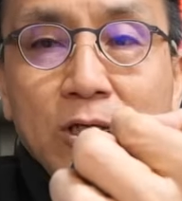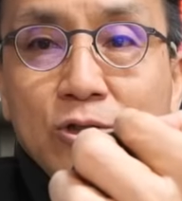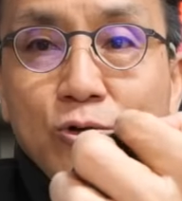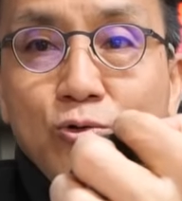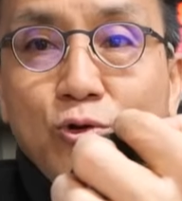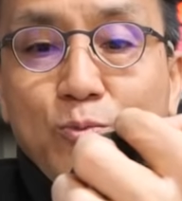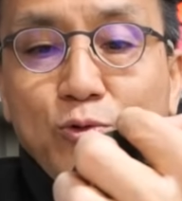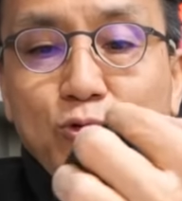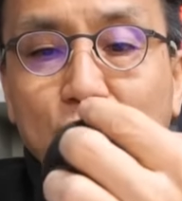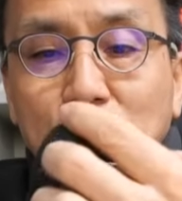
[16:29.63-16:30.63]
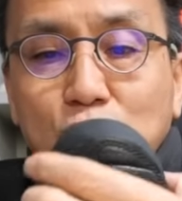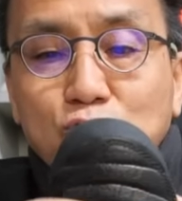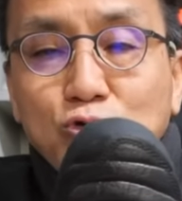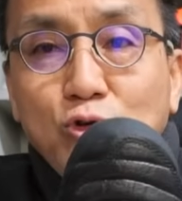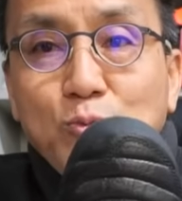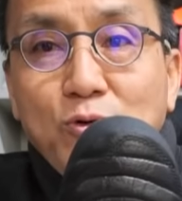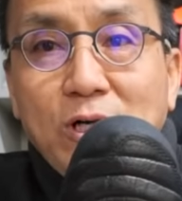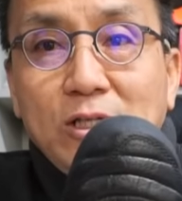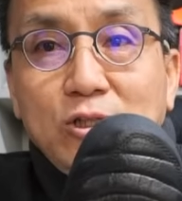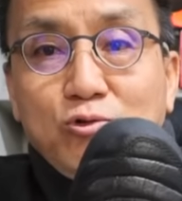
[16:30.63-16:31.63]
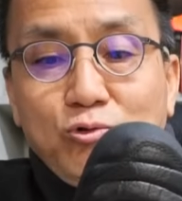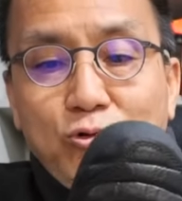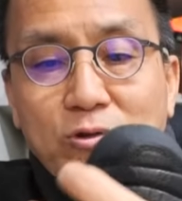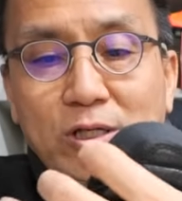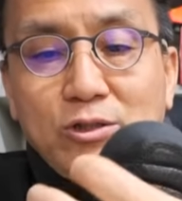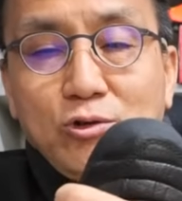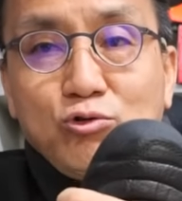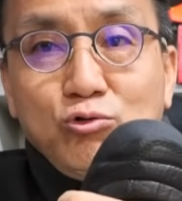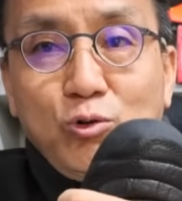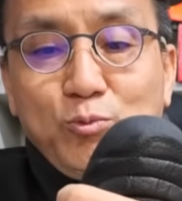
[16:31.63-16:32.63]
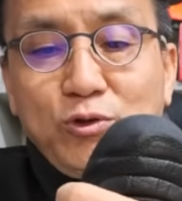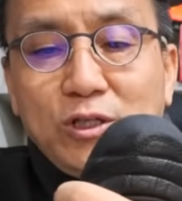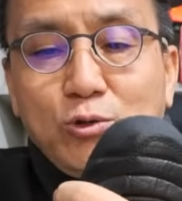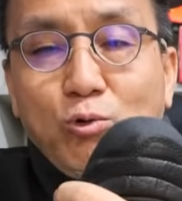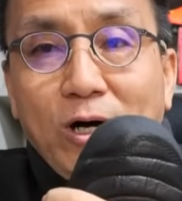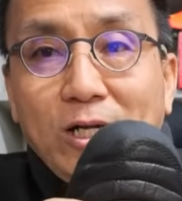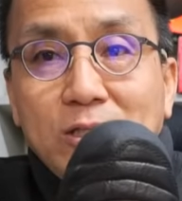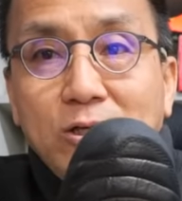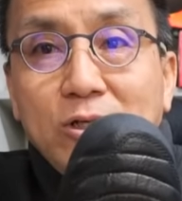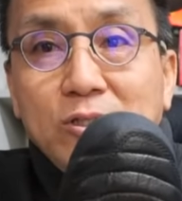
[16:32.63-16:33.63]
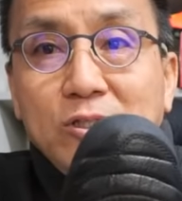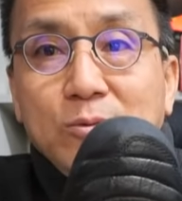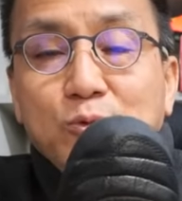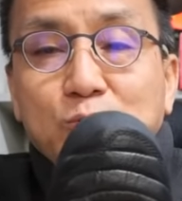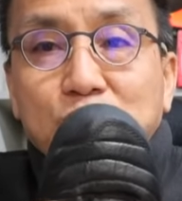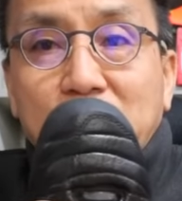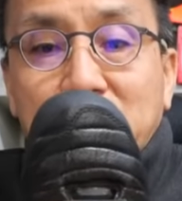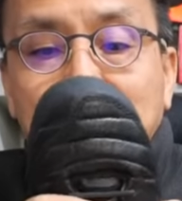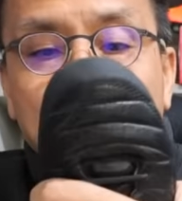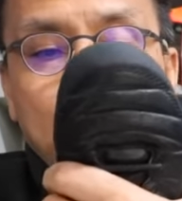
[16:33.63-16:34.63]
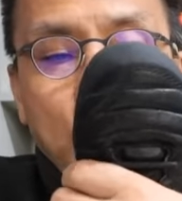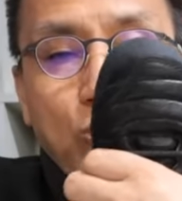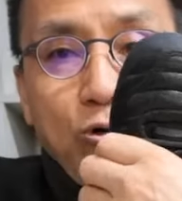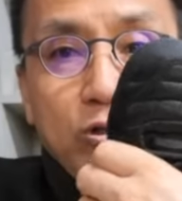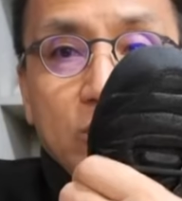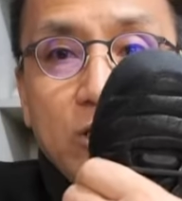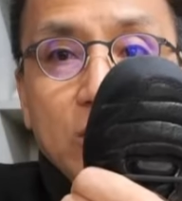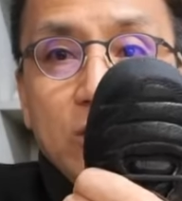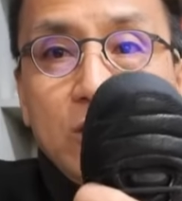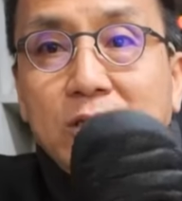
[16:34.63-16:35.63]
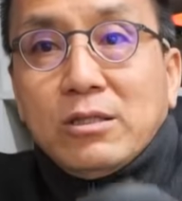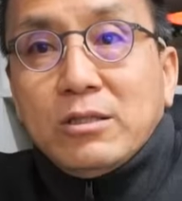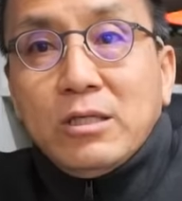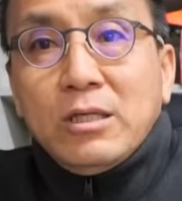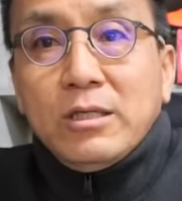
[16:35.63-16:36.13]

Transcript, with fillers: 전족부 쪽에서 중족부까지 들어오고 나서 중족부에서 그 아래 떨어지는 부분에서부터 홀드를 딱 시키는